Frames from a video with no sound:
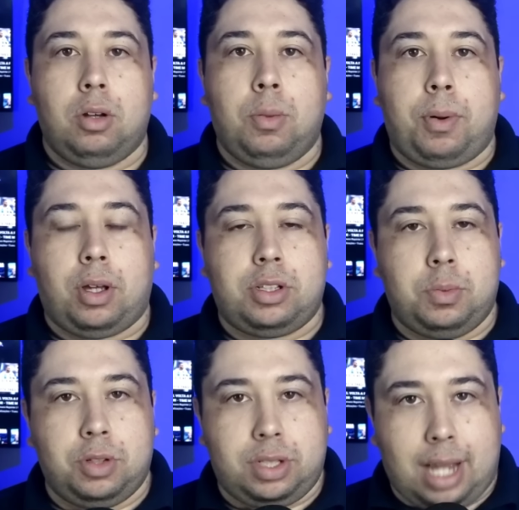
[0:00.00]
no
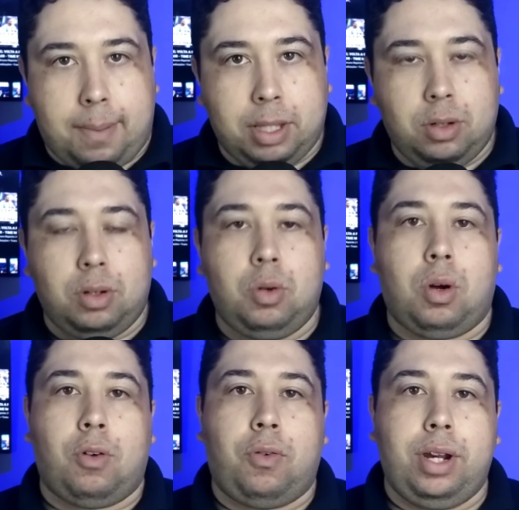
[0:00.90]
próximo sábado, no
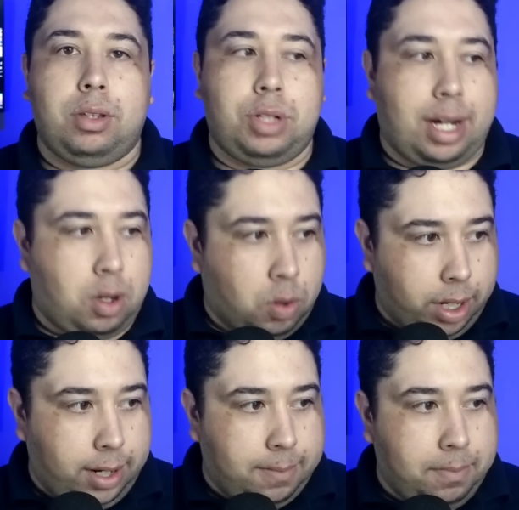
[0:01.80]
Alfredo
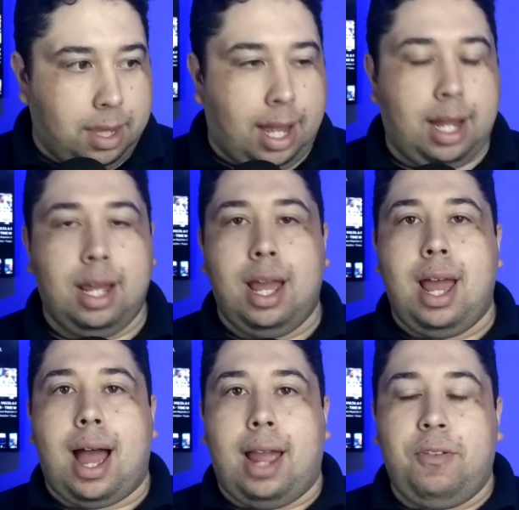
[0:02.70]
Jacone. Tá?
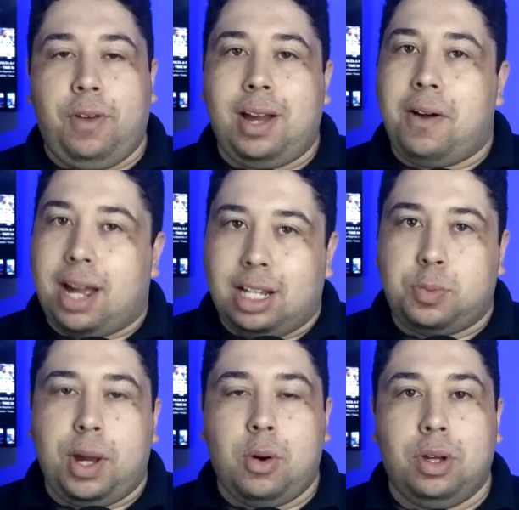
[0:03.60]
Aí ficam
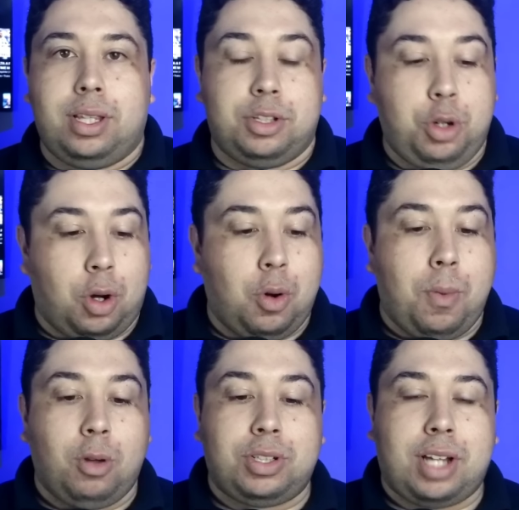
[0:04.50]
aquelas perguntas: Diogo, o
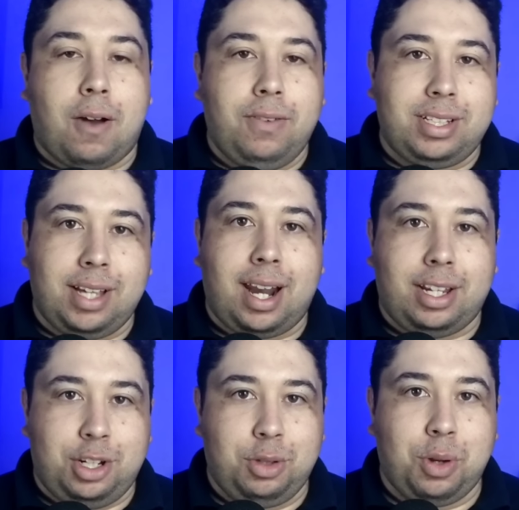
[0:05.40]
Monsalve
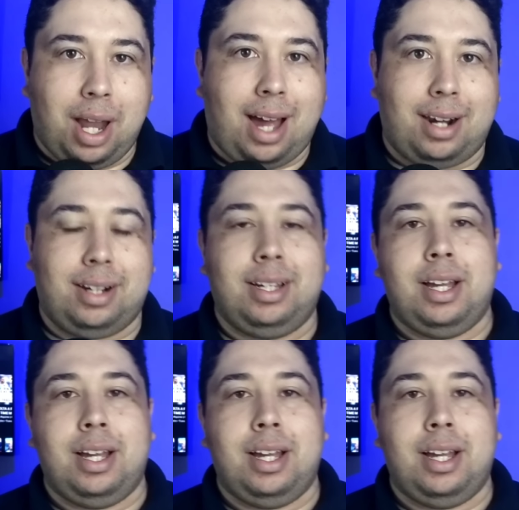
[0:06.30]
será titular?